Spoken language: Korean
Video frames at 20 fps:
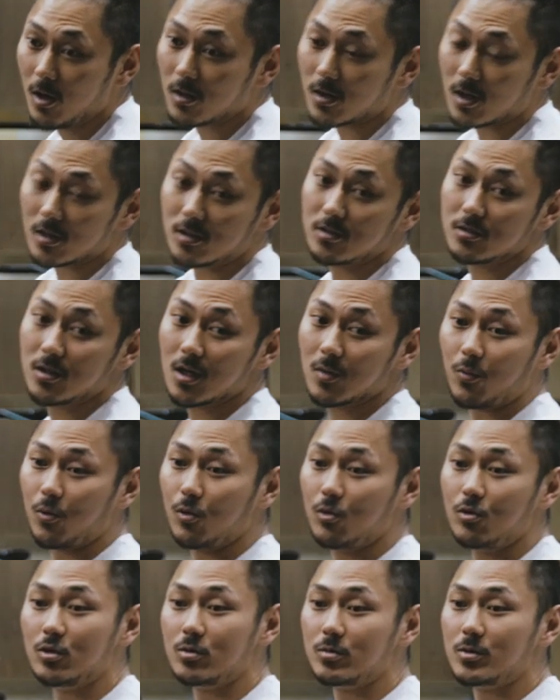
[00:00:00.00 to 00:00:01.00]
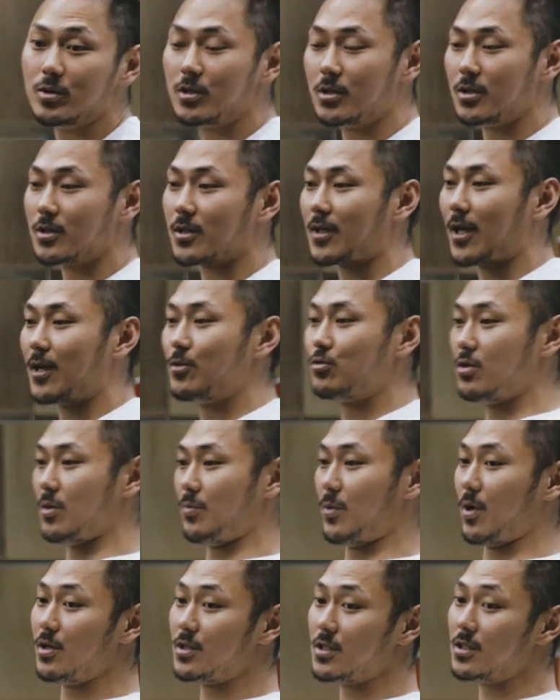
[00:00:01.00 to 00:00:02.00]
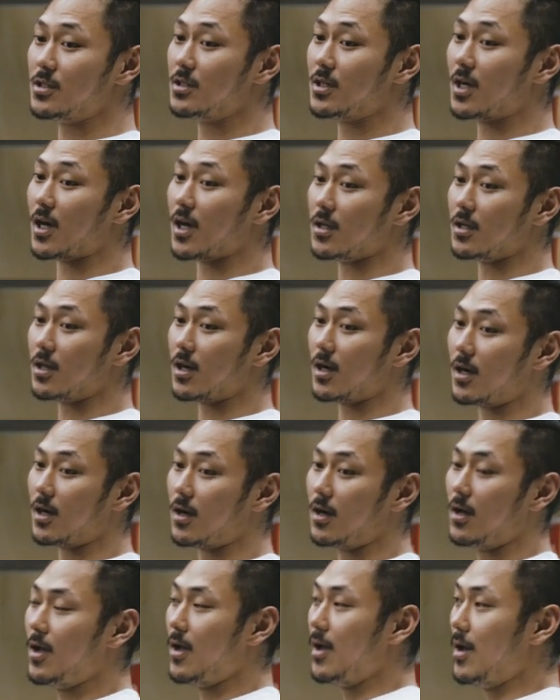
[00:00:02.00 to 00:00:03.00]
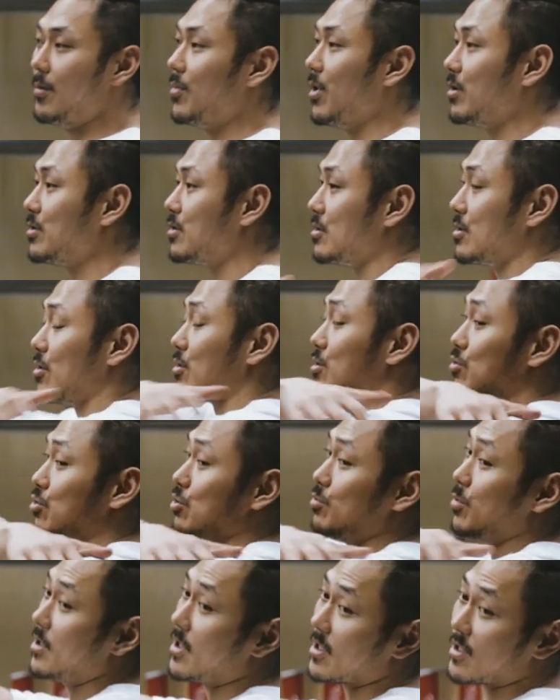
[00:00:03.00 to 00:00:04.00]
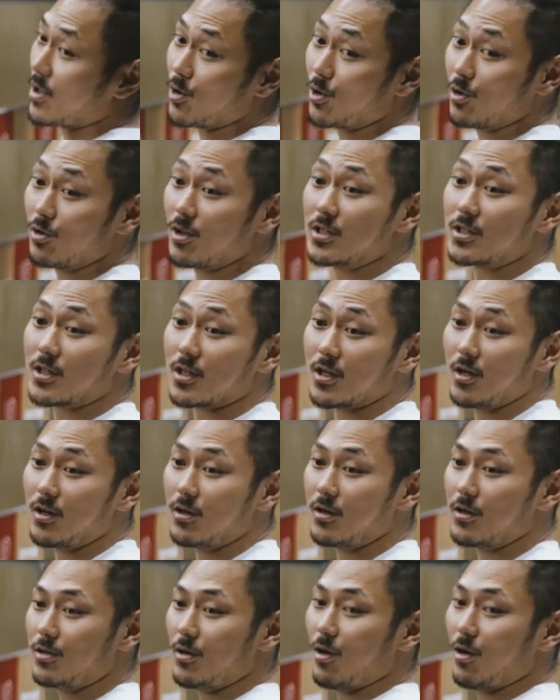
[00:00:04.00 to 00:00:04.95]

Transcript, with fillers: 그러니까 등의 볼륨은 단순히 펼치는 게 아니라 펼쳤을 때 쭉 후면이랑 연결되어 있잖아요.